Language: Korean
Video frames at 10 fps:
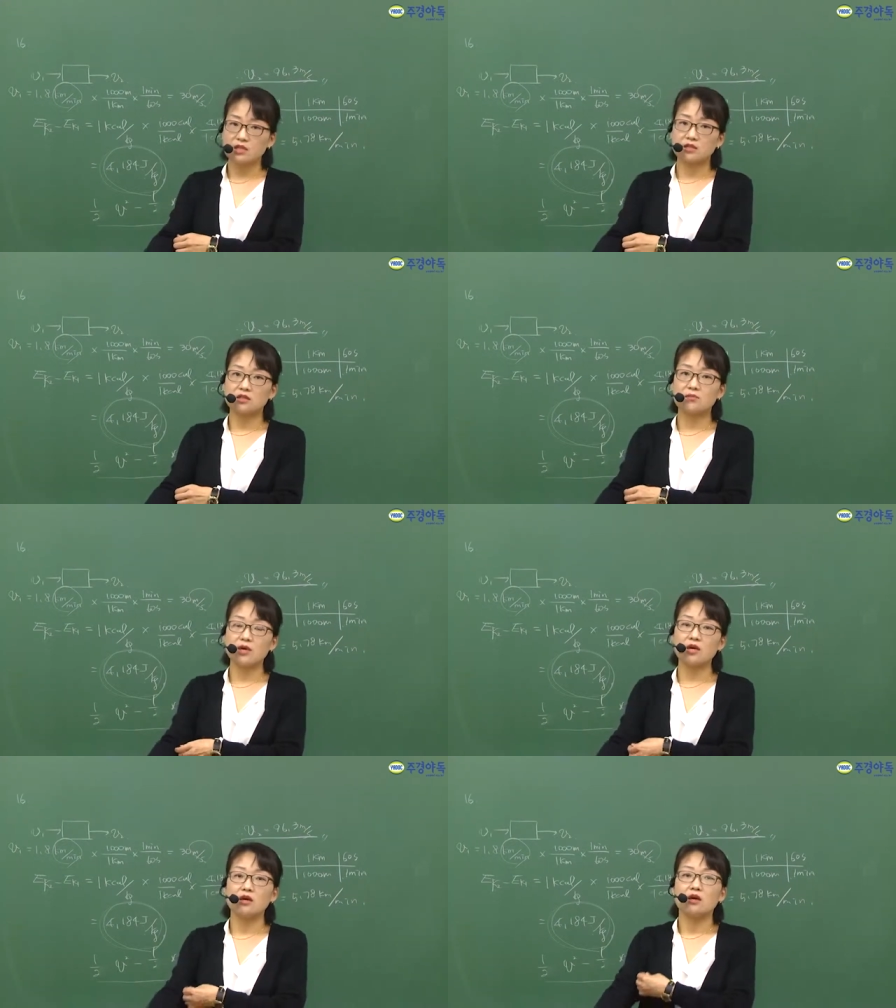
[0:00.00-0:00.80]
그
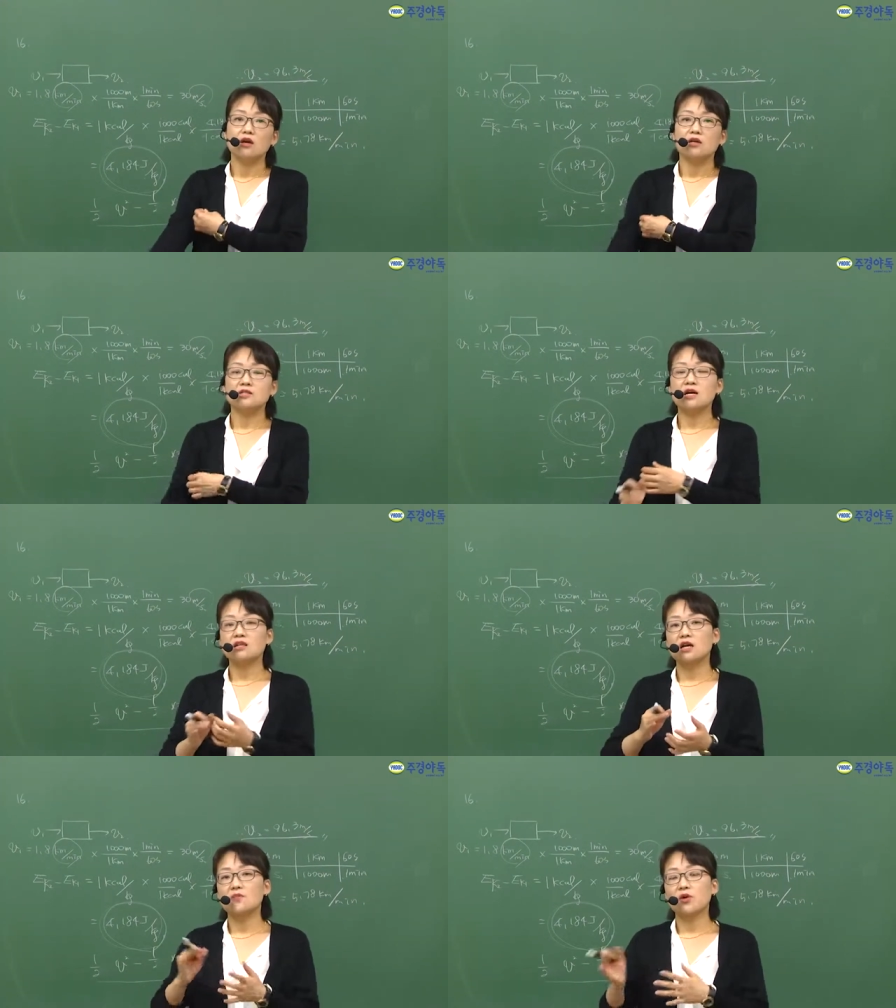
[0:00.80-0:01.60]
다음에
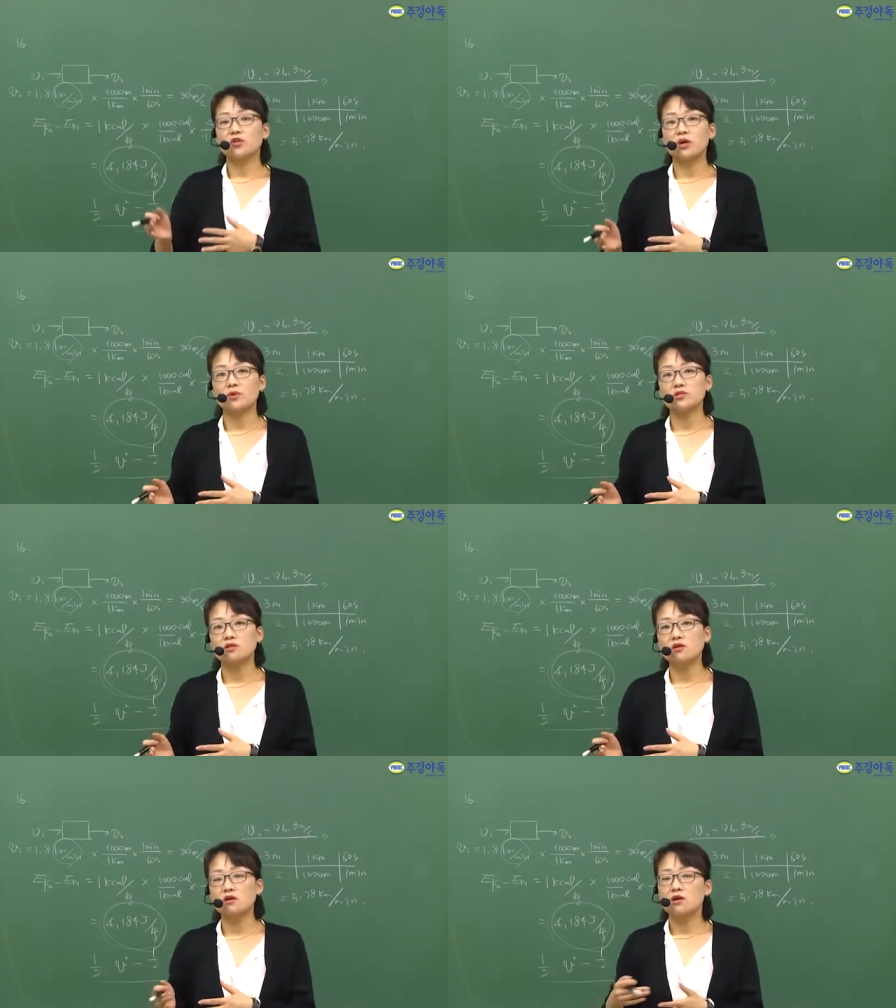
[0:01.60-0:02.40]
상태가
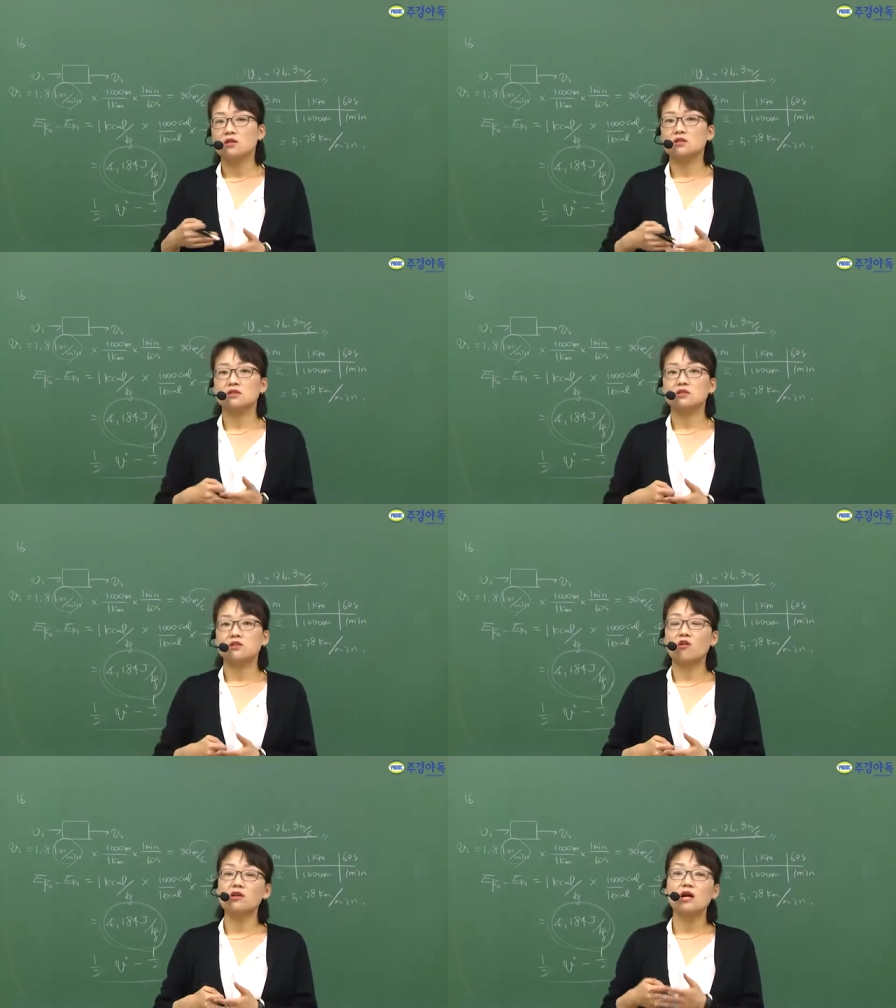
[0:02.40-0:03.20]
변하면서 그
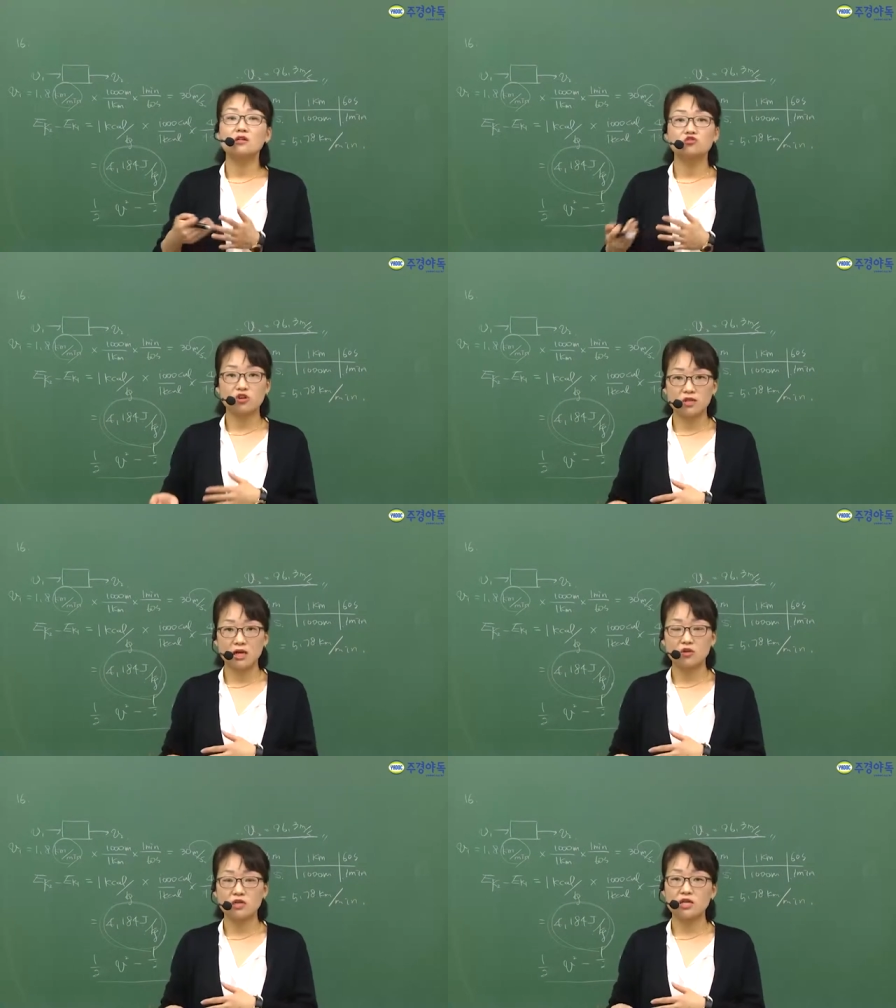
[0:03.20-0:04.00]
열량을
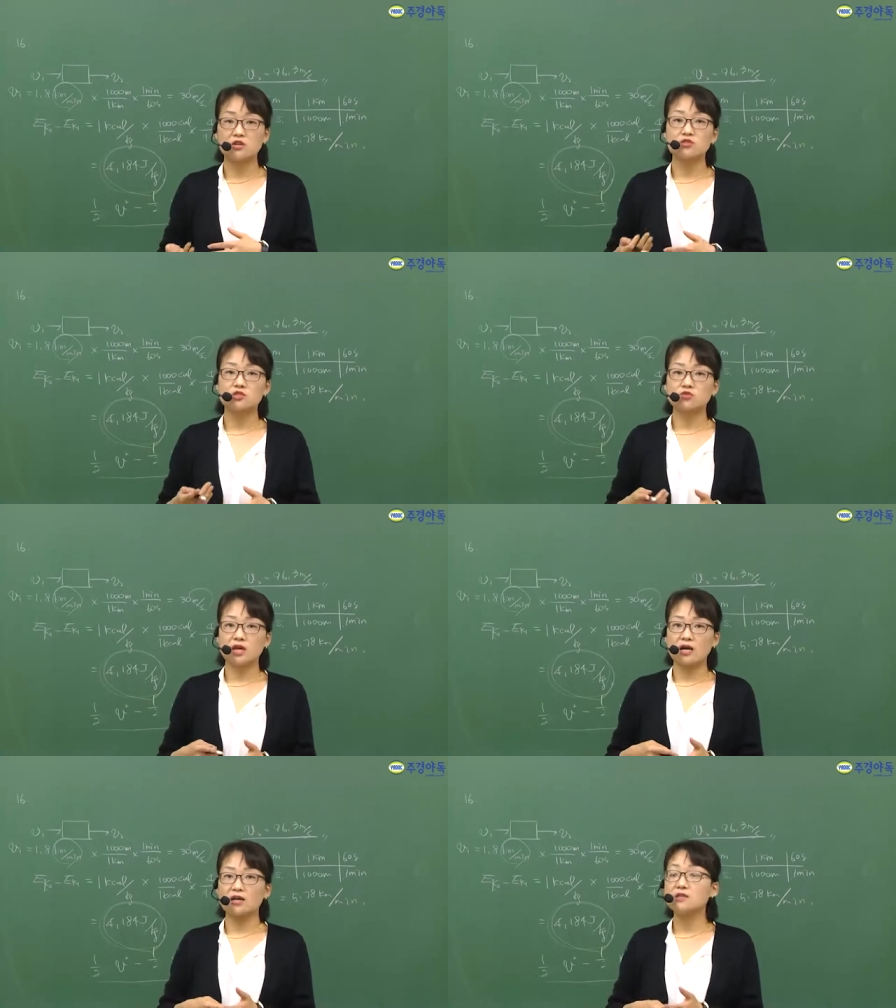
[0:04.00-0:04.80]
구한다거나 이런 식으로
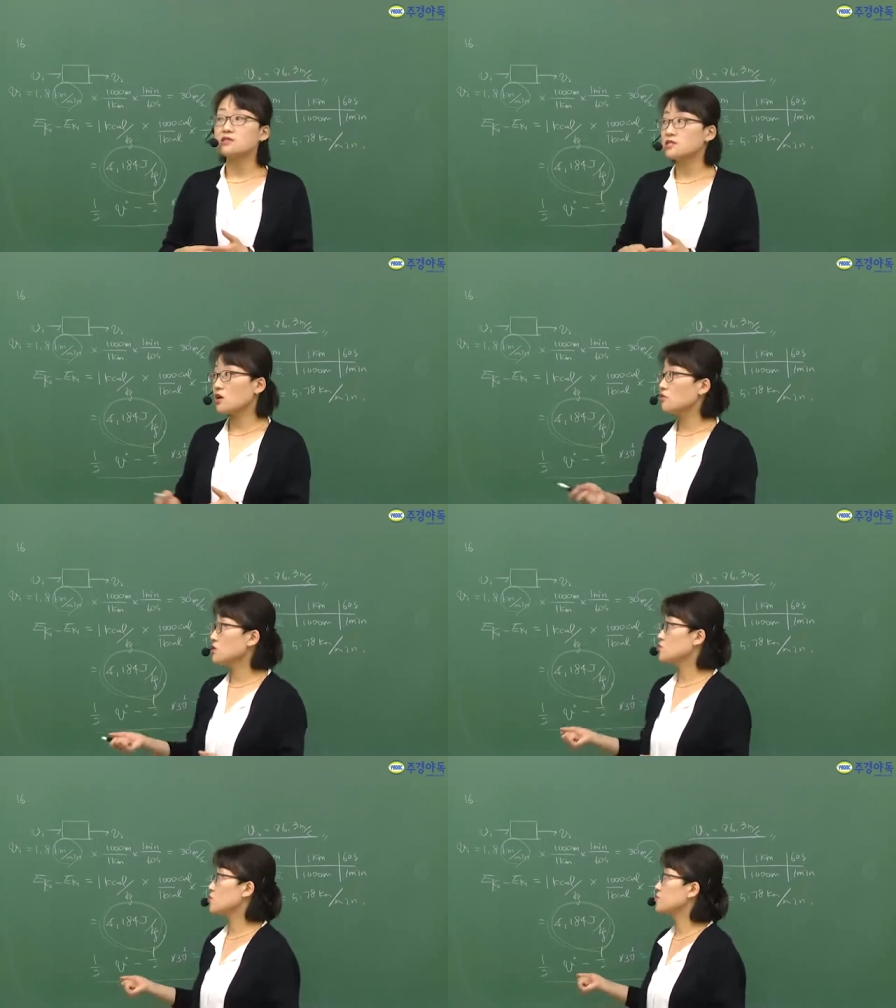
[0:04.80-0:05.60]
약간은
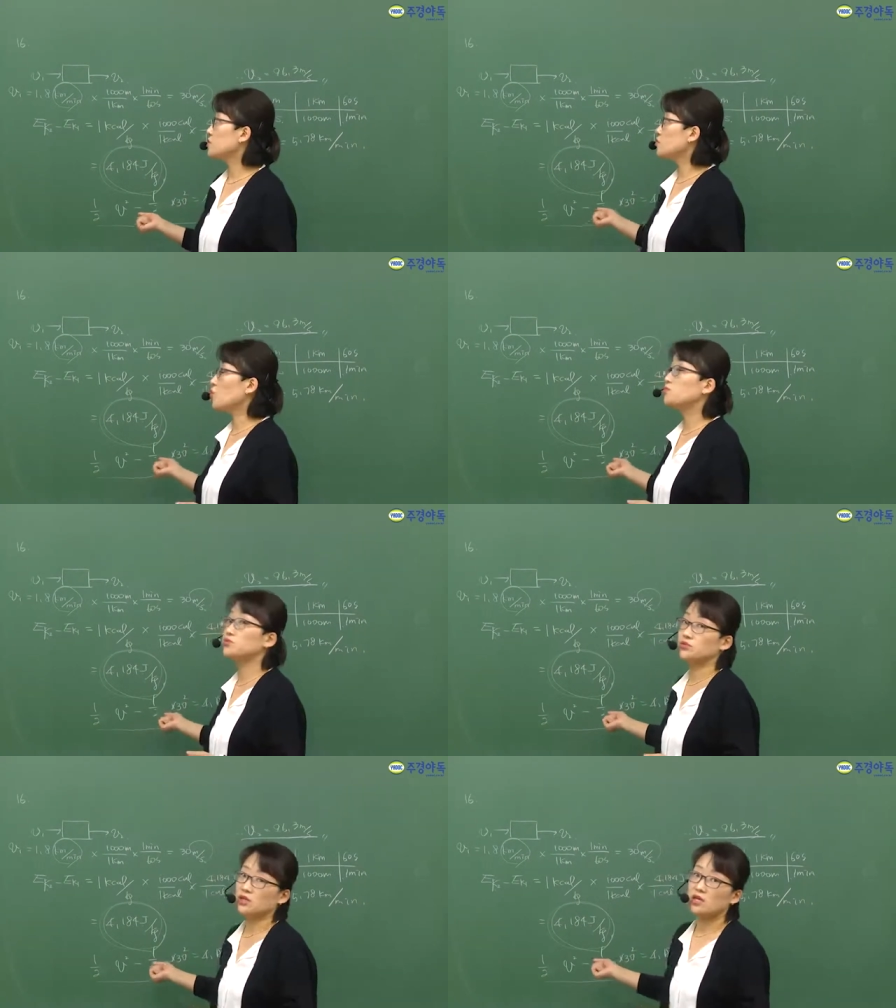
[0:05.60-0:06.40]
차원이 조금 더
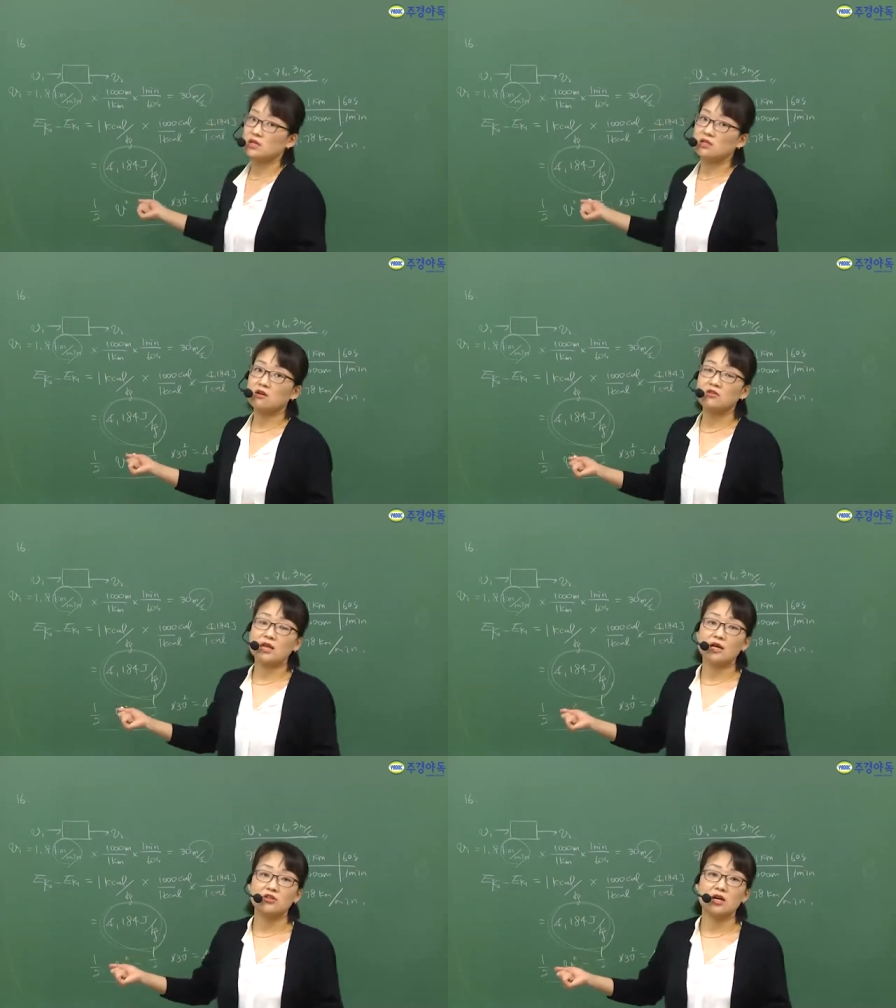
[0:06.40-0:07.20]
높은 그런
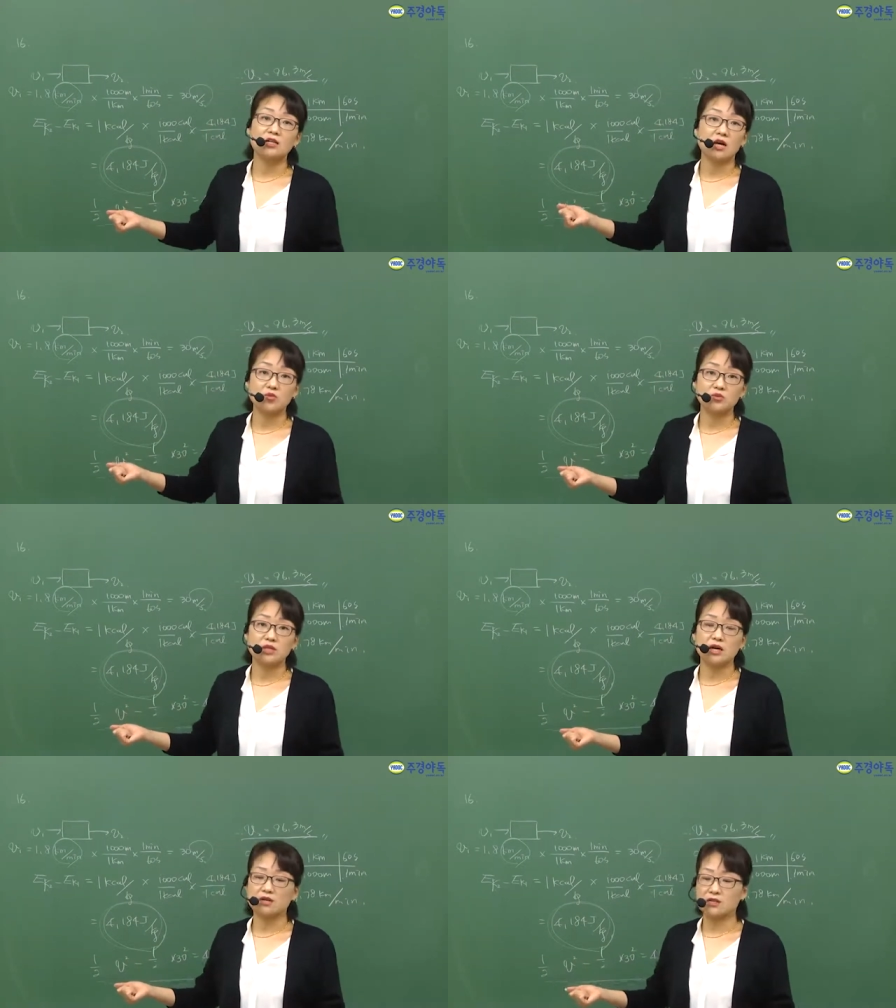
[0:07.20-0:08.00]
단위가 나옵니다.